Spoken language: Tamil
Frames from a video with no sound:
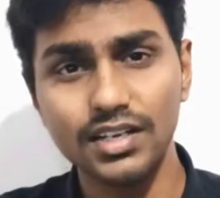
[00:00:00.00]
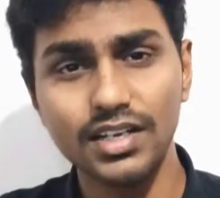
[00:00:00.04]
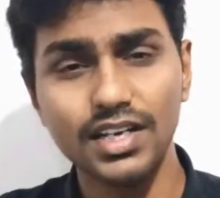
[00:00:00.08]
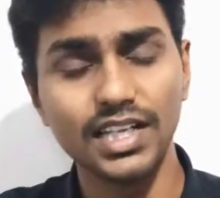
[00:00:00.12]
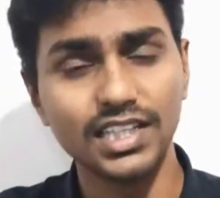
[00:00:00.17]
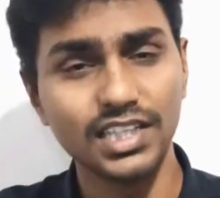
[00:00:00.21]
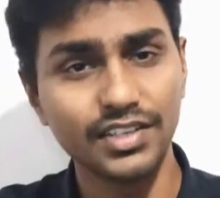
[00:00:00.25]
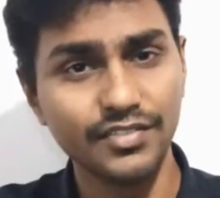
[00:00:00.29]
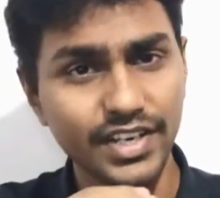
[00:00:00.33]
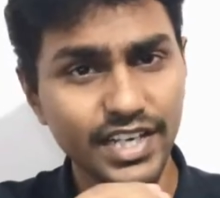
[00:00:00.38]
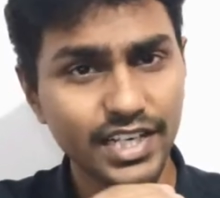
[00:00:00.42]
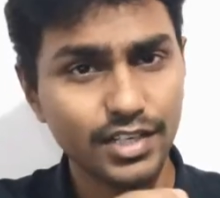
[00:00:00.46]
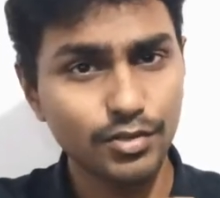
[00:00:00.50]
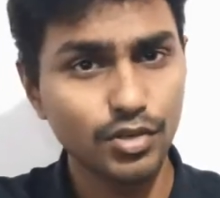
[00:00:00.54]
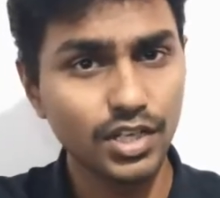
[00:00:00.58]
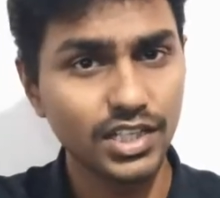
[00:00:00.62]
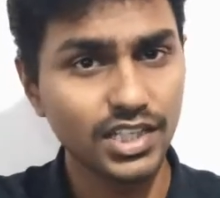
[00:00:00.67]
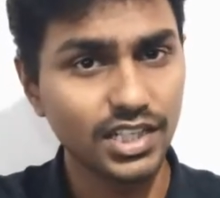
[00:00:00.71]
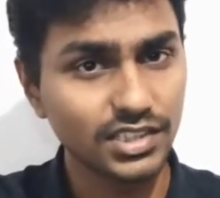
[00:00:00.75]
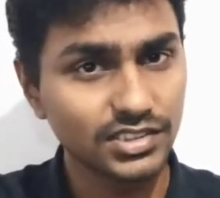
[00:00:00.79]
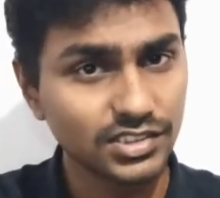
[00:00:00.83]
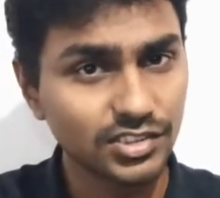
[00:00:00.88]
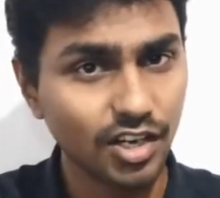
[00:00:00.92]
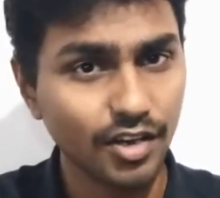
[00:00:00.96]
இல்லை அந்த வீட்டுக்குள்ளே
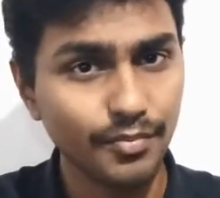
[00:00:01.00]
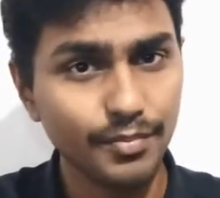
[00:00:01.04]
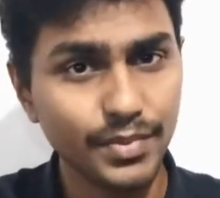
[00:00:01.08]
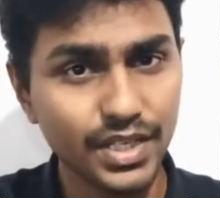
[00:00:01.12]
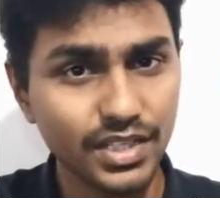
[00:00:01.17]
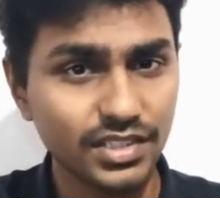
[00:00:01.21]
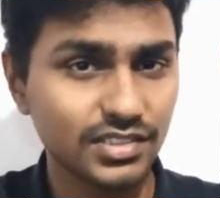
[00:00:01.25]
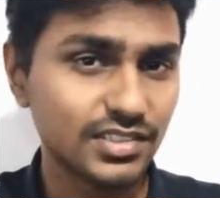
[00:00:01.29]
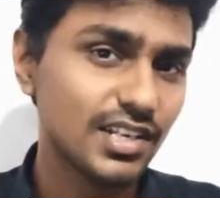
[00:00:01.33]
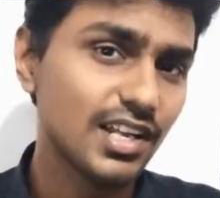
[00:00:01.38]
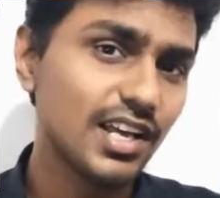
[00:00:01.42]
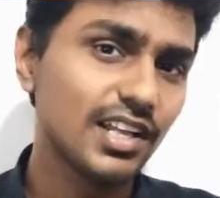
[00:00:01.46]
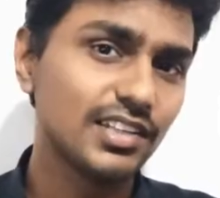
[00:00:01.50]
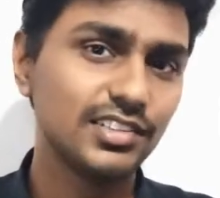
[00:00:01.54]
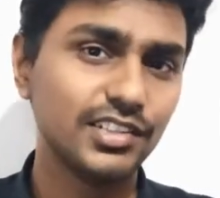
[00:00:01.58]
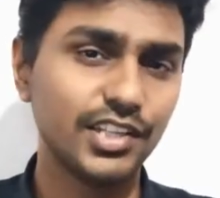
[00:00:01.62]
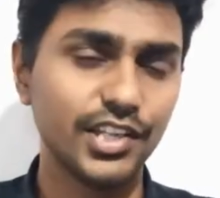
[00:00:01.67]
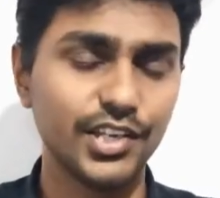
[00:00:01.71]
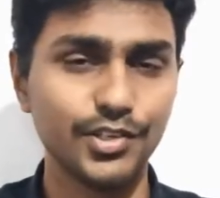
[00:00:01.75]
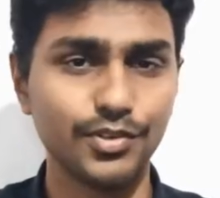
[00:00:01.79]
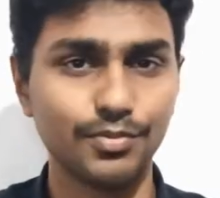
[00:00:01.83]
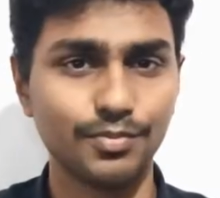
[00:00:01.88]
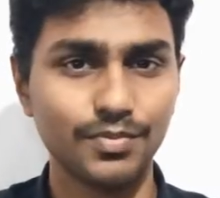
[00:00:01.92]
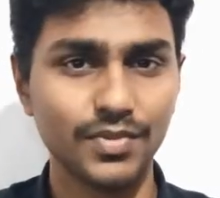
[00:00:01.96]
ஏதாவது ஜாம்பி இருந்ததுன்னா அது
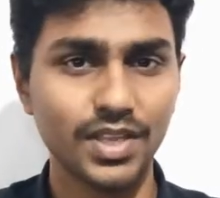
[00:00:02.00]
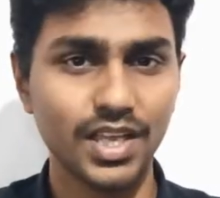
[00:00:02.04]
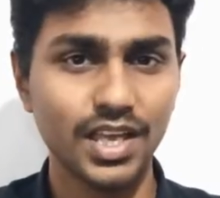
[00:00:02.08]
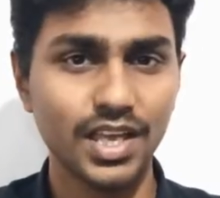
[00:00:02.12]
தெரியும்